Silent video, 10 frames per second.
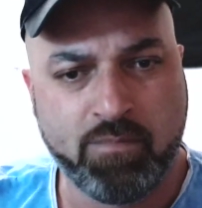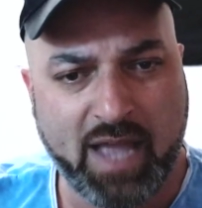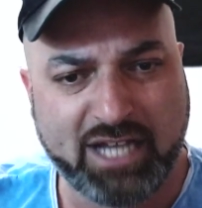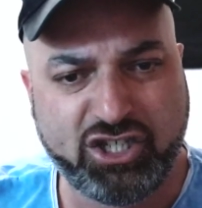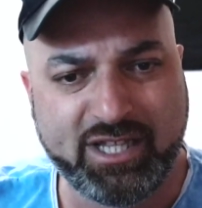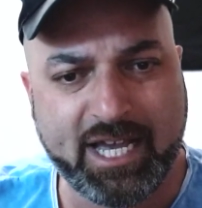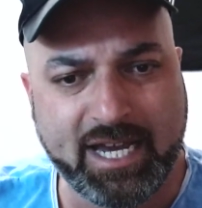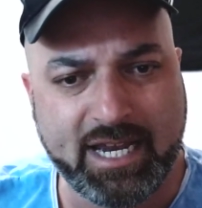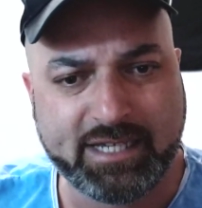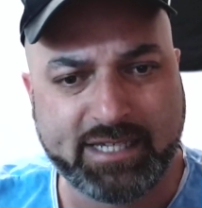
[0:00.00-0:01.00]
a gente
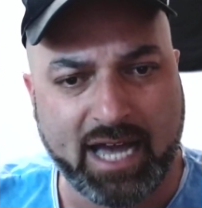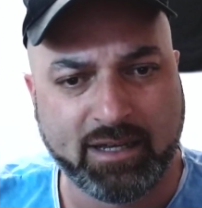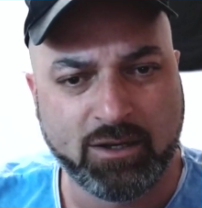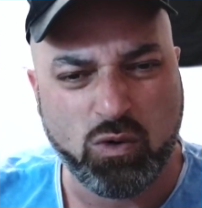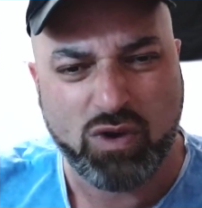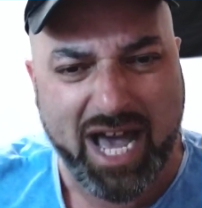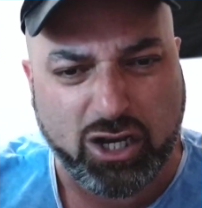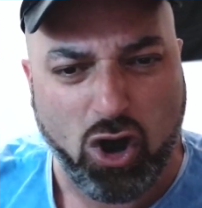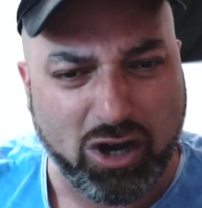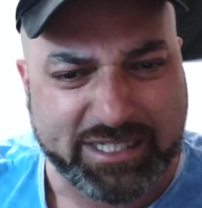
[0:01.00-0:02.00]
che ne sa, una
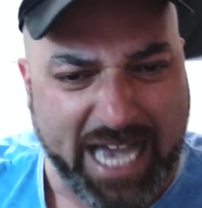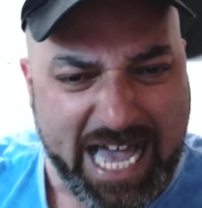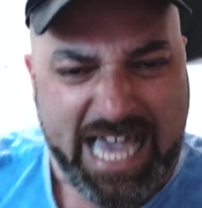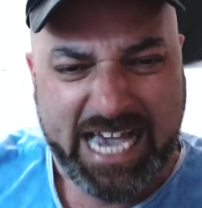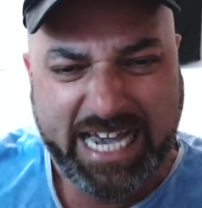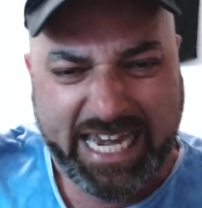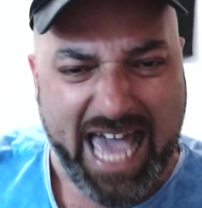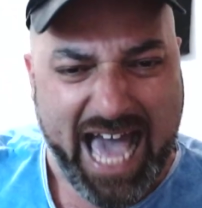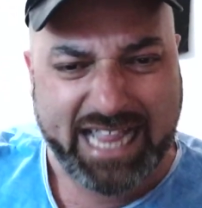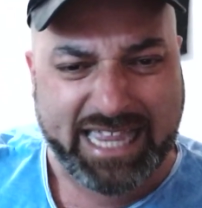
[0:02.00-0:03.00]
cosa
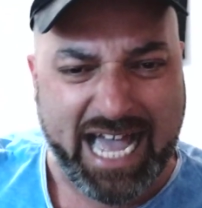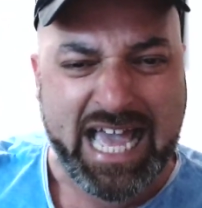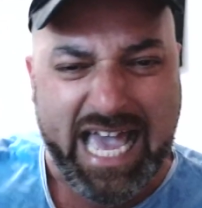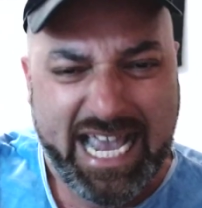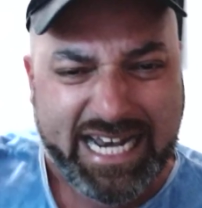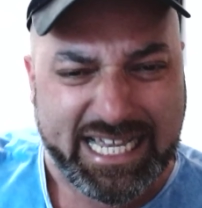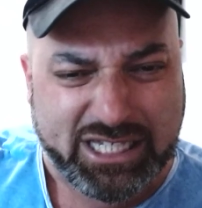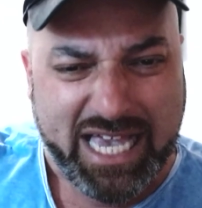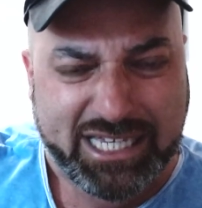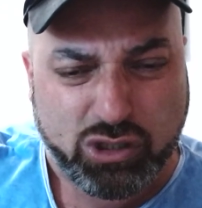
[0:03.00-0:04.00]
creata ed
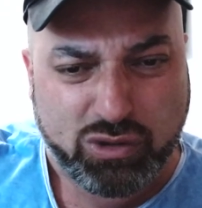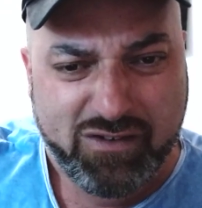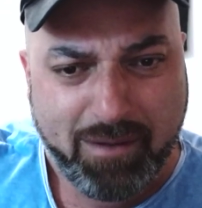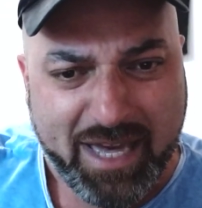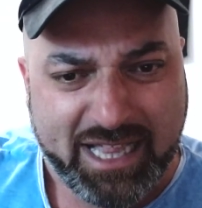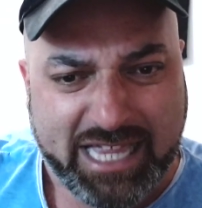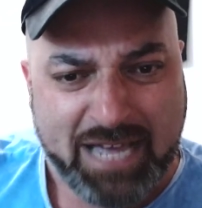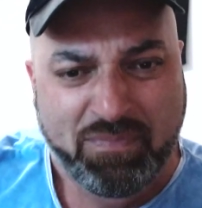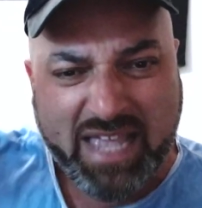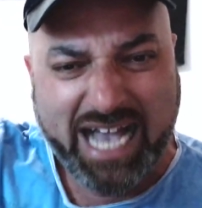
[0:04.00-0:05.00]
es-
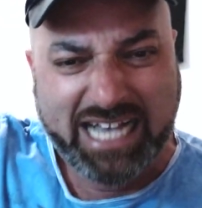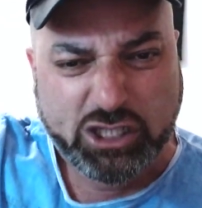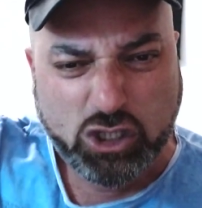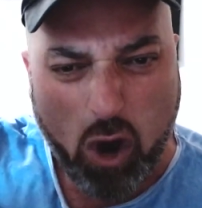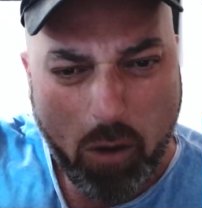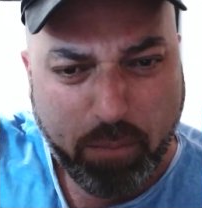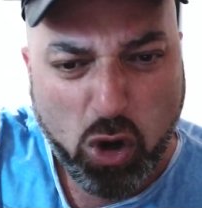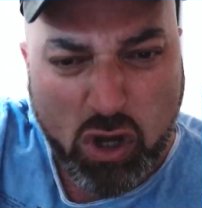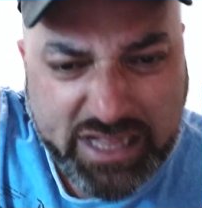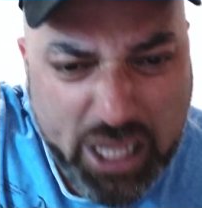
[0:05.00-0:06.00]
esclusivamente a
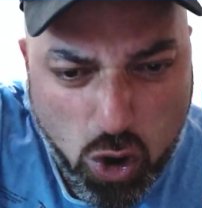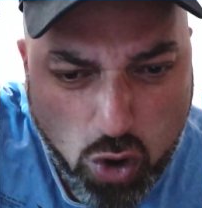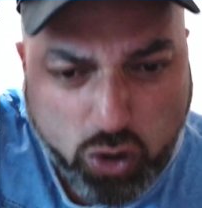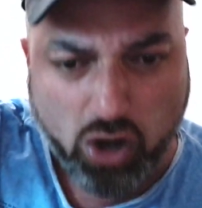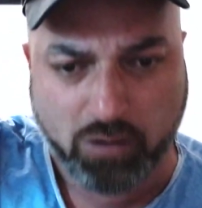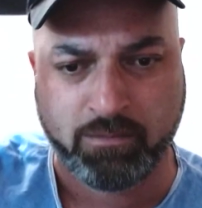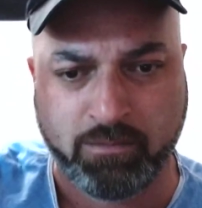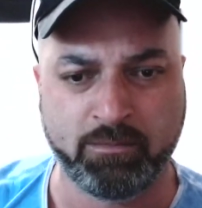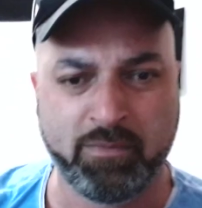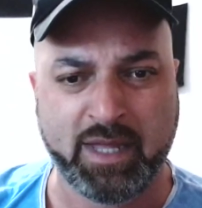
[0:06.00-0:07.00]
scopo di
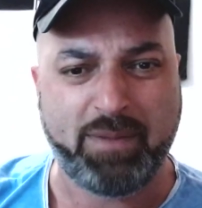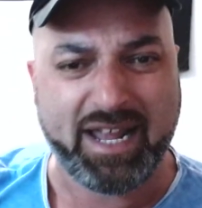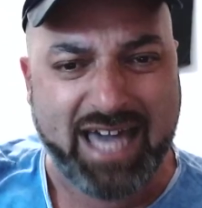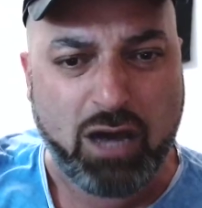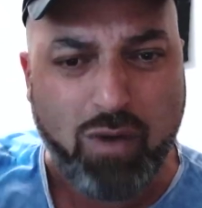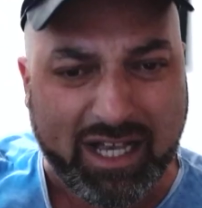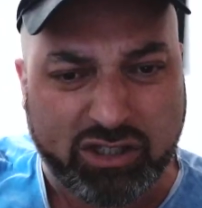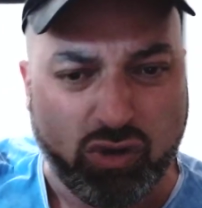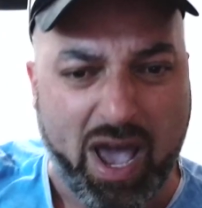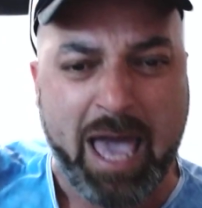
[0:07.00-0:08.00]
lucro, perché
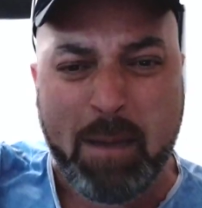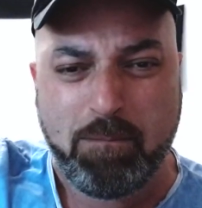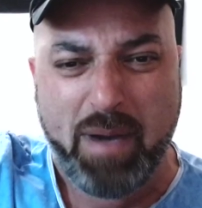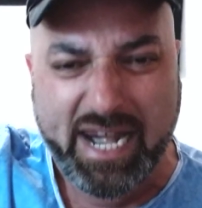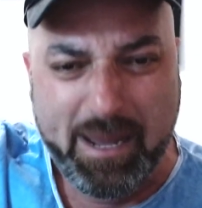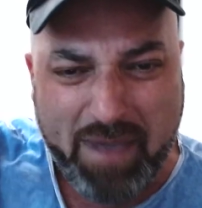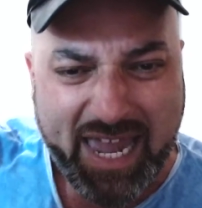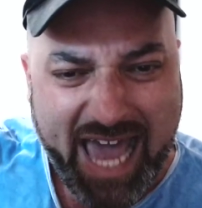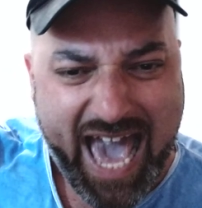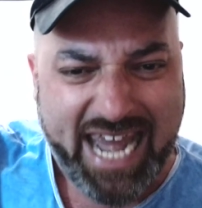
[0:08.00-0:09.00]
questo è per
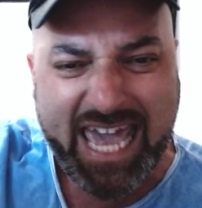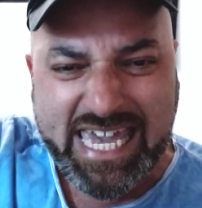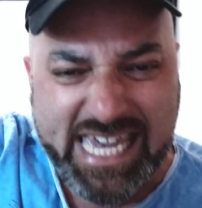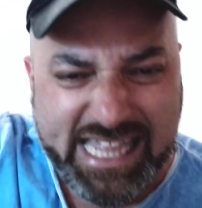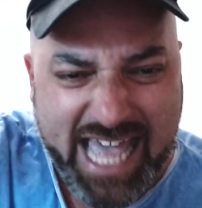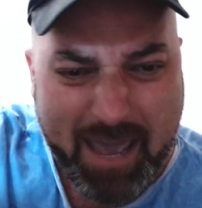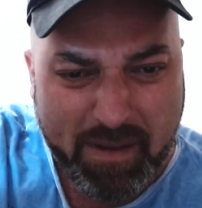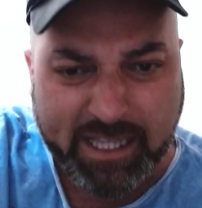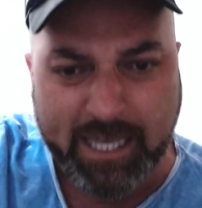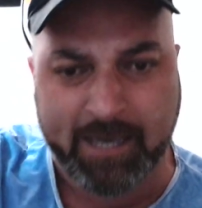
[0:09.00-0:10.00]
ripianare i
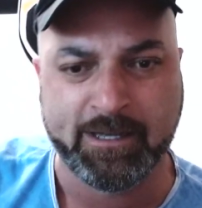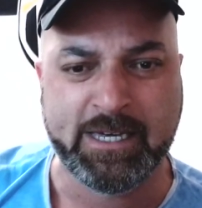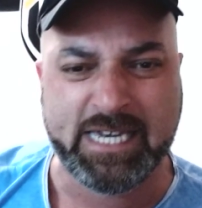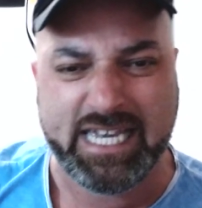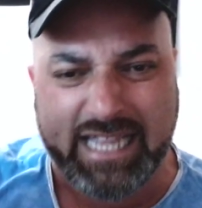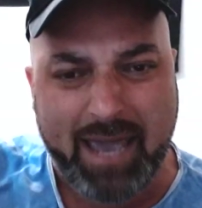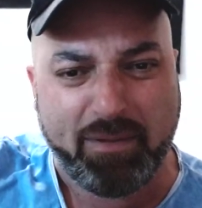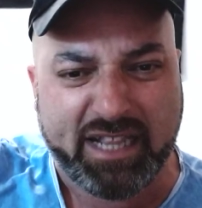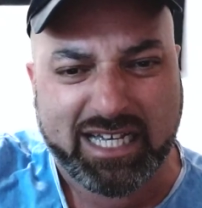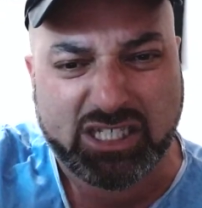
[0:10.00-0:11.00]
debiti, i
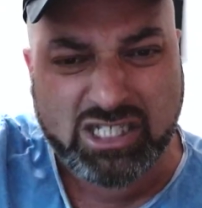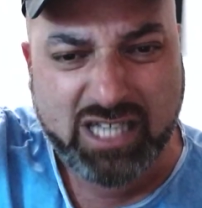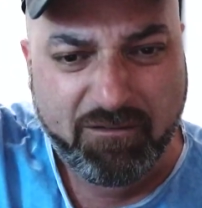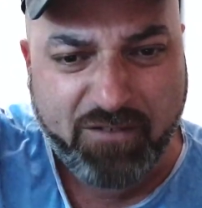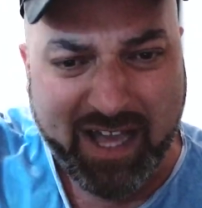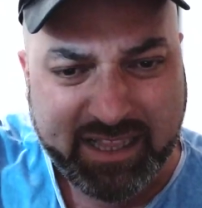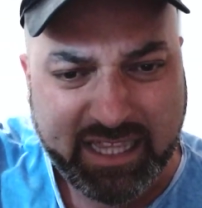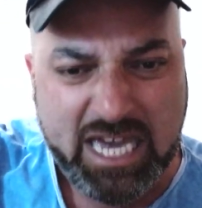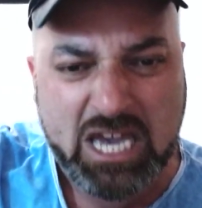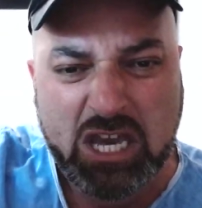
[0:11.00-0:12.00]
debiti che ci siamo
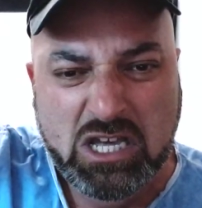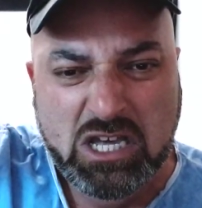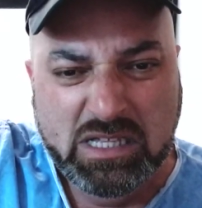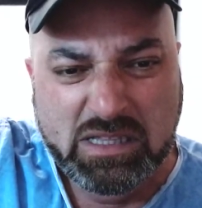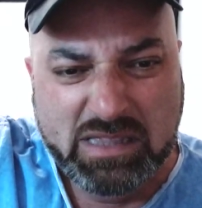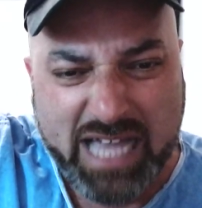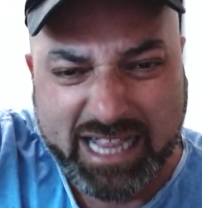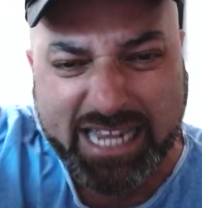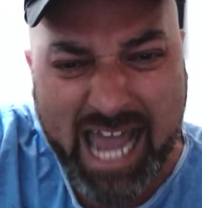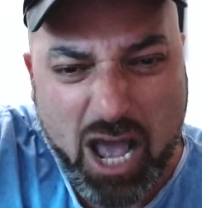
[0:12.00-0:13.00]
fatti da
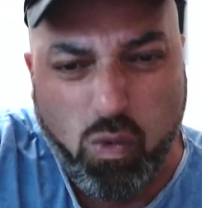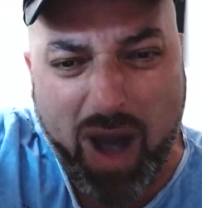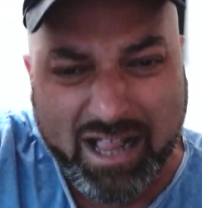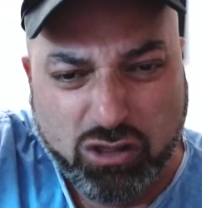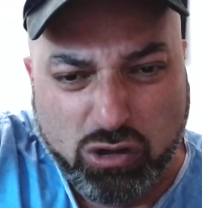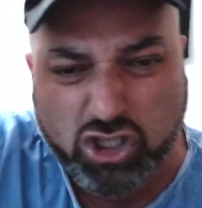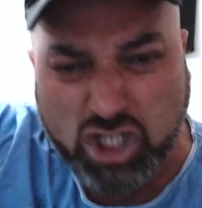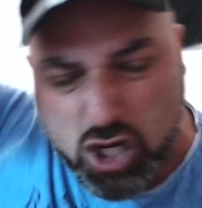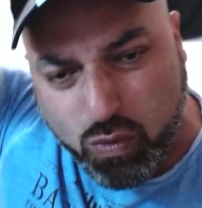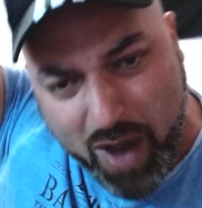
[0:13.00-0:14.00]
3, 4,
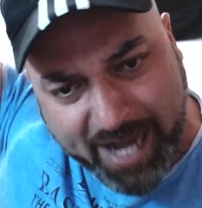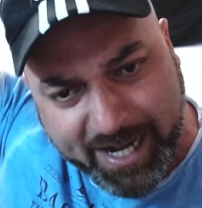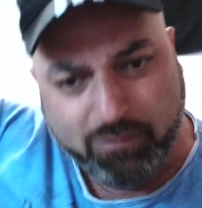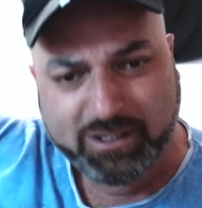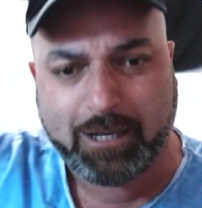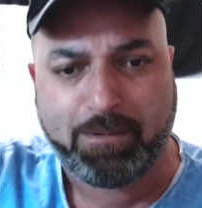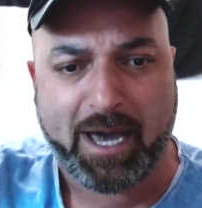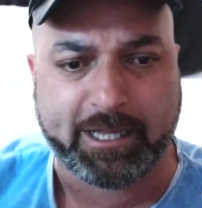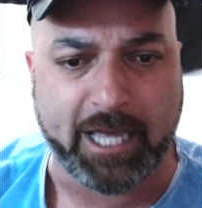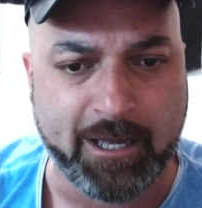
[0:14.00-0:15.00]
5 anni a questa
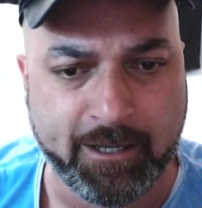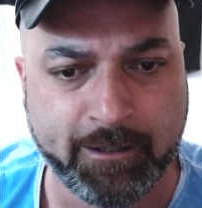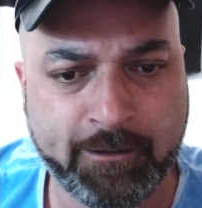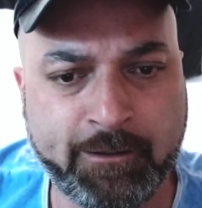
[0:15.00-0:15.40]
parte.